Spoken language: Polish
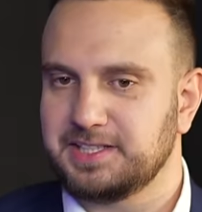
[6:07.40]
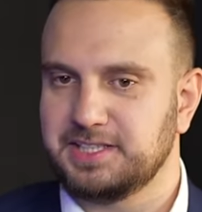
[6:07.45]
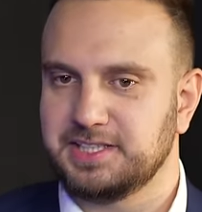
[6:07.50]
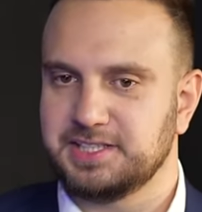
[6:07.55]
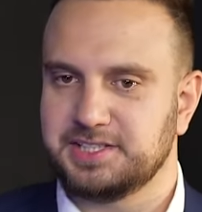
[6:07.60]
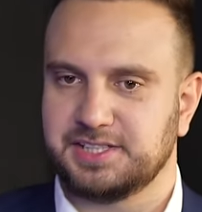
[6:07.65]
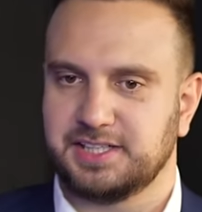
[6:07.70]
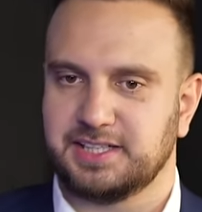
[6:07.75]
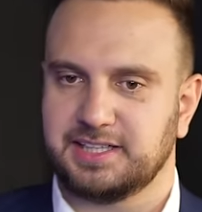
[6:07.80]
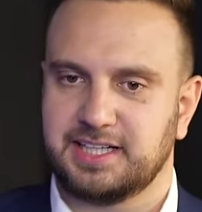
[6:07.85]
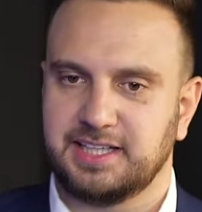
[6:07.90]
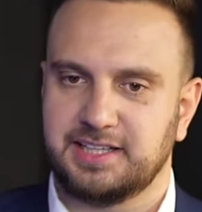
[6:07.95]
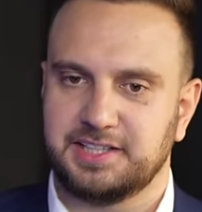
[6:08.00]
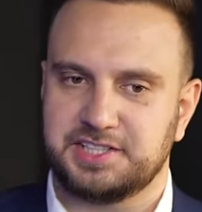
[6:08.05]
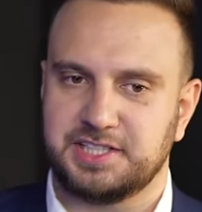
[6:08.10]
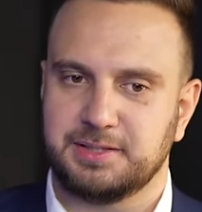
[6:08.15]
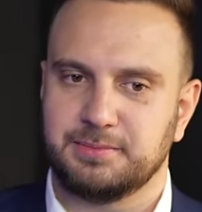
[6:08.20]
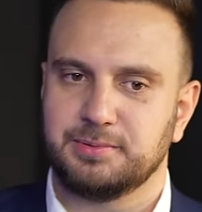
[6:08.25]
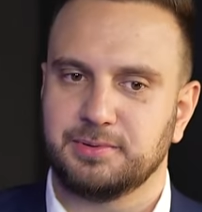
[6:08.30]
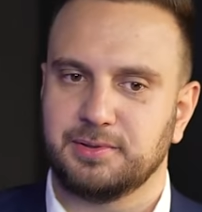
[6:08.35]
bardziej, że
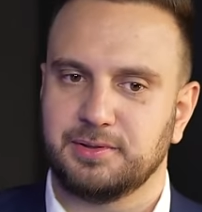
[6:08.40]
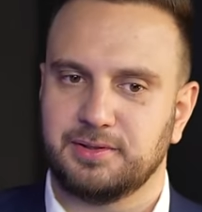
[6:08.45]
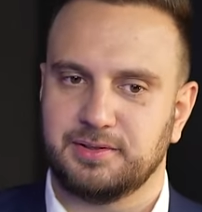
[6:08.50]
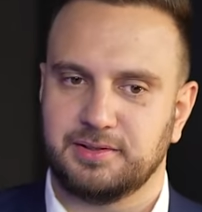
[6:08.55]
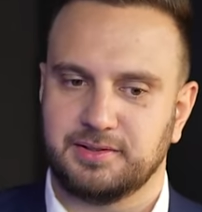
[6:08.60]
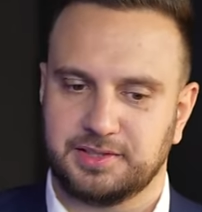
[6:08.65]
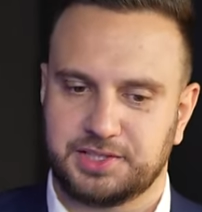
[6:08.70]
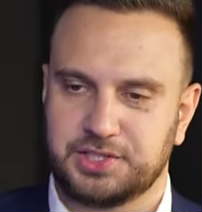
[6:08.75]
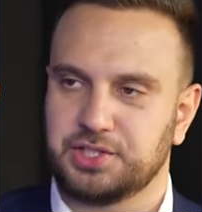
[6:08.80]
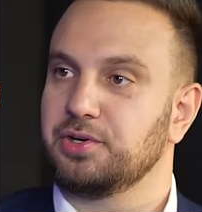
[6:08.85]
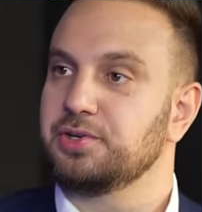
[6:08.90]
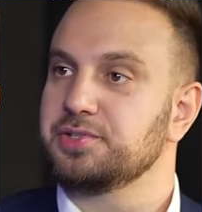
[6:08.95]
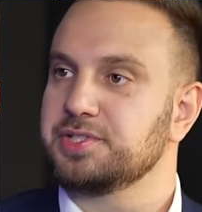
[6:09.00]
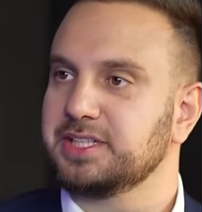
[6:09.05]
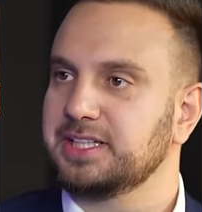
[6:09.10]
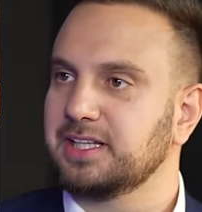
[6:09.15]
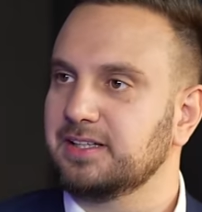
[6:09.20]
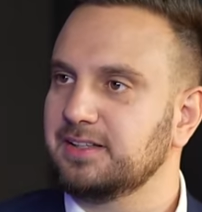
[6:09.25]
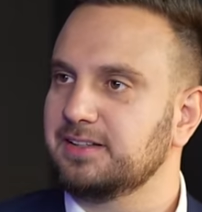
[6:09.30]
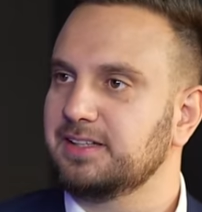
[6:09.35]
kiedyś nie było
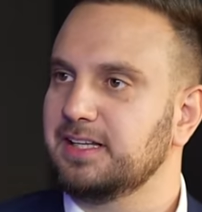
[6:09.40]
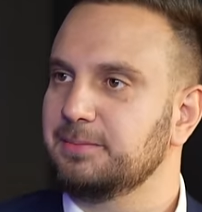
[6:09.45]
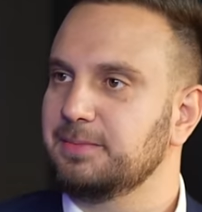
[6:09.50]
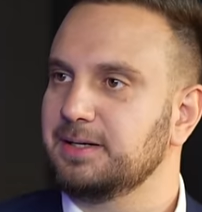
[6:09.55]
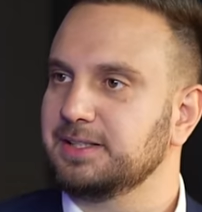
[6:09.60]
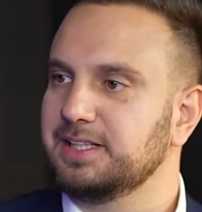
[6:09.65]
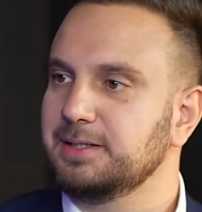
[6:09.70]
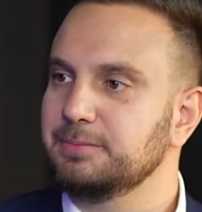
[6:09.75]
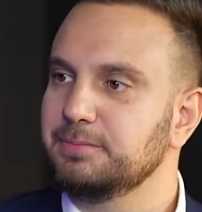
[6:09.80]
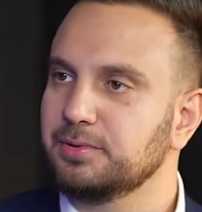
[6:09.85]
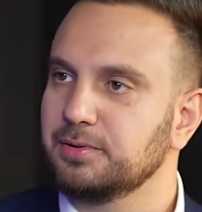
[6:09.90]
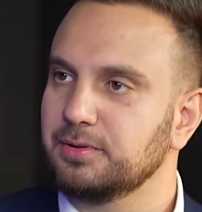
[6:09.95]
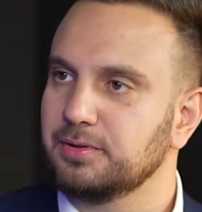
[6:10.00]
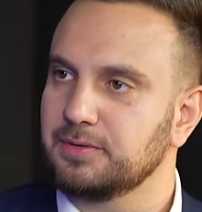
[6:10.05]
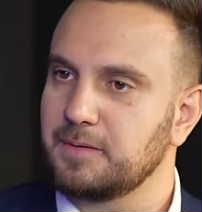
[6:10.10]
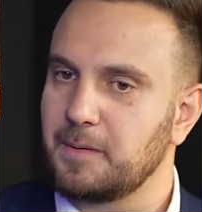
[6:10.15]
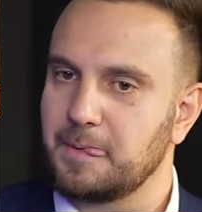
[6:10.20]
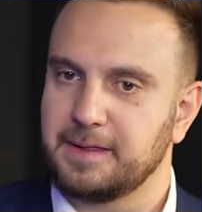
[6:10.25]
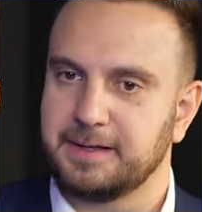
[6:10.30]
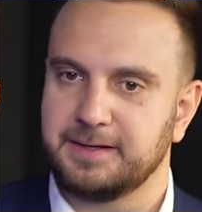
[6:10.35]
książek na ten temat, nie
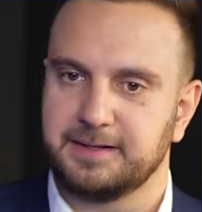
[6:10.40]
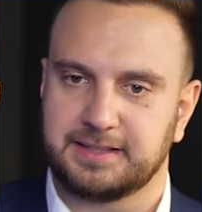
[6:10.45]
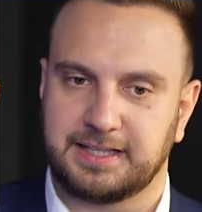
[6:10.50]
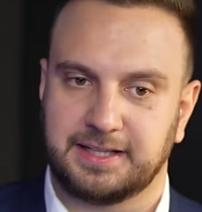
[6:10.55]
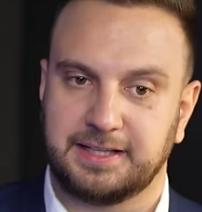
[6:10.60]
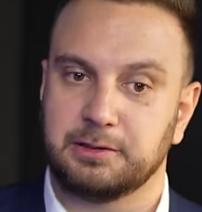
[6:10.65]
było hmm.